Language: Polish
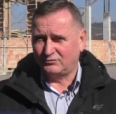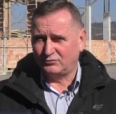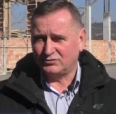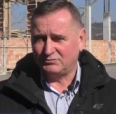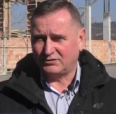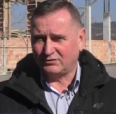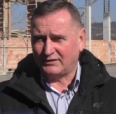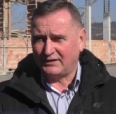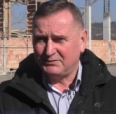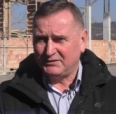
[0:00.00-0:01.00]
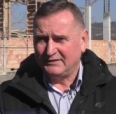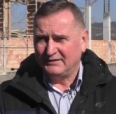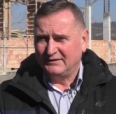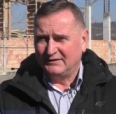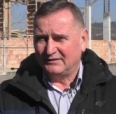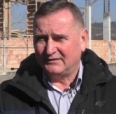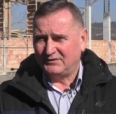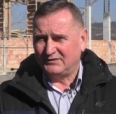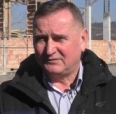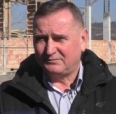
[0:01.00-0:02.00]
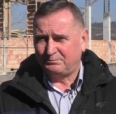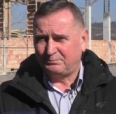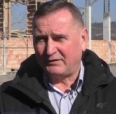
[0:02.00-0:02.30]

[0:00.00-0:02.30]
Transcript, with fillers: dużymi krokami, więc